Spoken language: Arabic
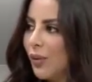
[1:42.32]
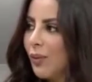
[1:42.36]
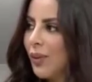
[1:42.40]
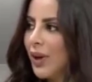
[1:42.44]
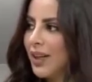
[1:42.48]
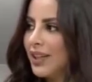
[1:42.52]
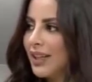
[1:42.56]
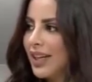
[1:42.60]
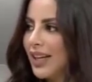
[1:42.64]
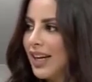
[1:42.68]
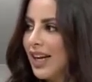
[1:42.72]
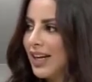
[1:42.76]

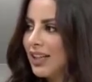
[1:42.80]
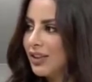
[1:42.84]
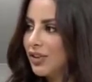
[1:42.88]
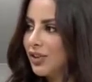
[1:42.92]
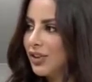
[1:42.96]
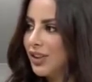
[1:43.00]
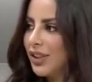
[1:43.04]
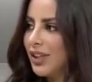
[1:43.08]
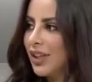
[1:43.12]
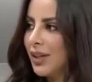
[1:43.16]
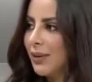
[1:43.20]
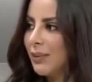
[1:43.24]
وبعدين
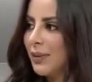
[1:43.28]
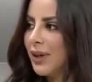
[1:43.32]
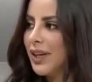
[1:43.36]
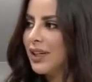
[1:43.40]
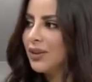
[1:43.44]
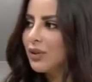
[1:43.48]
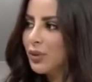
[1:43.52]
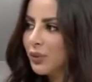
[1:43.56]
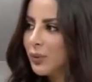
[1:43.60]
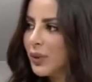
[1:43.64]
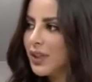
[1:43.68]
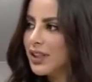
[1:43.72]
حتجيك
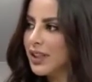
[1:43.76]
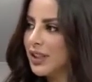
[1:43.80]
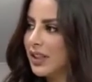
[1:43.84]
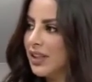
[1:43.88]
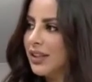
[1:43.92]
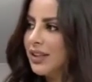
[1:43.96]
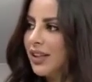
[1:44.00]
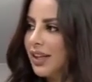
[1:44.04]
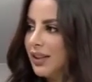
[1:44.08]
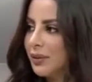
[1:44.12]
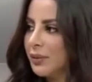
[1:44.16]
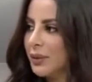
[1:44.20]
البيت وبعدين
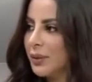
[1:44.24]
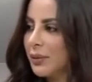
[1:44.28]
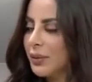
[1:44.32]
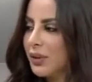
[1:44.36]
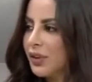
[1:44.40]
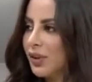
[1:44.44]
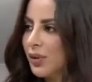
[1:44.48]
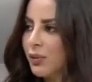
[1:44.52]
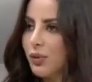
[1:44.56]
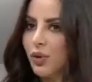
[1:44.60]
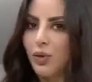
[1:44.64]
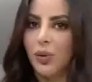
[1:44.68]
انت
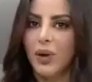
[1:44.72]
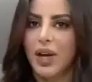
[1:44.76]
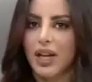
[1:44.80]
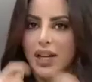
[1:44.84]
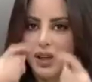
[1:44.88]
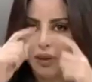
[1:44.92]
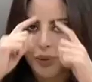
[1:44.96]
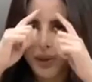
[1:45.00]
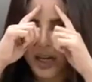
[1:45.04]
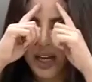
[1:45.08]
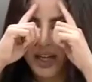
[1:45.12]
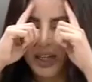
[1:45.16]
حتبرمجها بجوالك
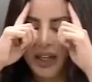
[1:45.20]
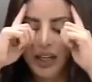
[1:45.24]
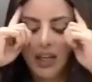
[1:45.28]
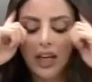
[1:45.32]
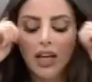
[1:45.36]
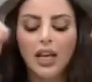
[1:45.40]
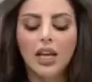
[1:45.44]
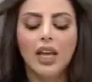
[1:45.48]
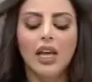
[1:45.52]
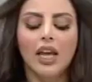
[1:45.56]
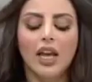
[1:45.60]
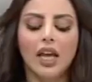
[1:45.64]
ولكن
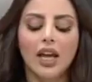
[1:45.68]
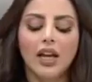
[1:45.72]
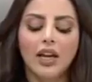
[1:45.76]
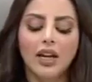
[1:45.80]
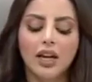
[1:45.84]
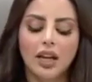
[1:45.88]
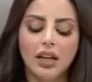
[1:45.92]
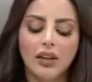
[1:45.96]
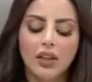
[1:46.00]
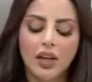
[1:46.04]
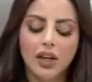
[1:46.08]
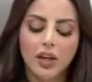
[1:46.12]

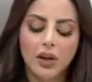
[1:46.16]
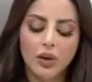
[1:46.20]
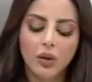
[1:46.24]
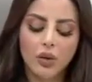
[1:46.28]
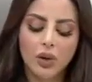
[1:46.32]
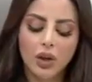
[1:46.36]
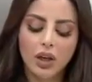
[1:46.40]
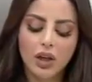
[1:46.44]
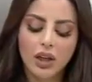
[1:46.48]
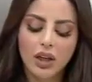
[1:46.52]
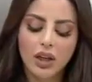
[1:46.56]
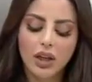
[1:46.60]
هنا
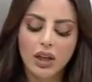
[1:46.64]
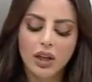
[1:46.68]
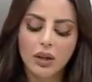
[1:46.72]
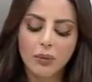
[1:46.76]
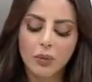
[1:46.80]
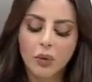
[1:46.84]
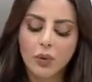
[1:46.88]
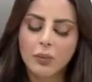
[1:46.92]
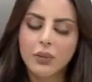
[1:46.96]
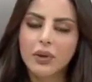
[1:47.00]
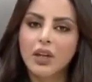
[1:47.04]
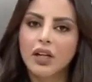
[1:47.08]
ذكروا اللي
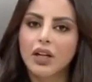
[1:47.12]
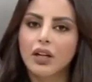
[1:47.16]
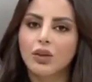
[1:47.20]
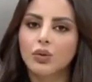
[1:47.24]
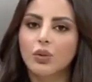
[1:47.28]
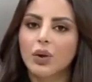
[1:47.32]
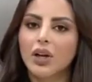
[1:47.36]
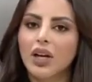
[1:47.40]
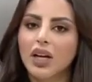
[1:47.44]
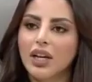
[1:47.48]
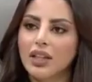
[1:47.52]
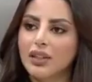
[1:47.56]
ممكن
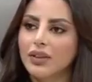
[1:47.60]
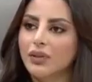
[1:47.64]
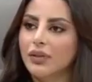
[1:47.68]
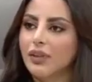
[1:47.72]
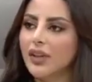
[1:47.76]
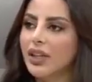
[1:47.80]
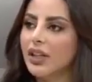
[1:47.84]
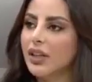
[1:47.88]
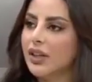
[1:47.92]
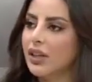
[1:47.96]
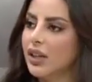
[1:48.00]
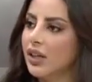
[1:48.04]
اتوقع
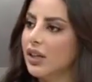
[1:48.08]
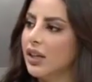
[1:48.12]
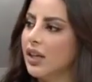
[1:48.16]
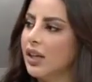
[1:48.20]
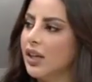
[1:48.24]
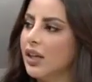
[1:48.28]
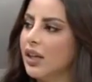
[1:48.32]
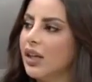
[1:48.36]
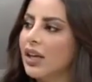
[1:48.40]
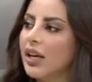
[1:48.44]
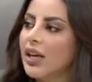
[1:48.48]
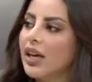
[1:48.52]
تفيد
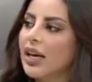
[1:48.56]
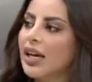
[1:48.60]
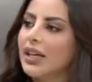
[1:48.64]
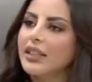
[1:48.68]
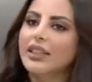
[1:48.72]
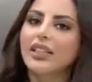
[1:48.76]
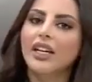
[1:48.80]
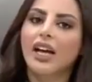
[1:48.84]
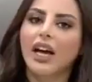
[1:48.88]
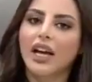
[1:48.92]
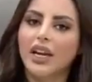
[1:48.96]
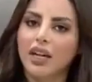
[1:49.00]
اللي
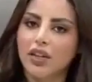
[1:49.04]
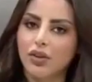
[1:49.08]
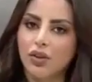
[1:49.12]
تنحرق